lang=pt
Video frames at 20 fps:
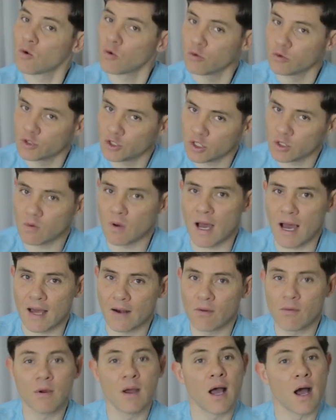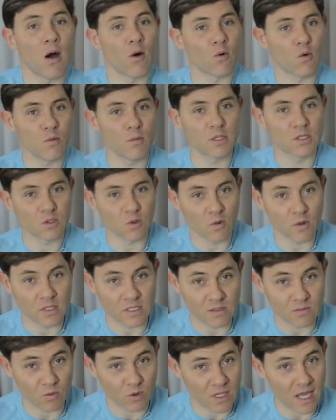Continuaram. Algumas
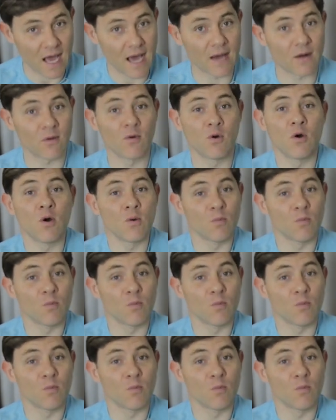coisas mudaram?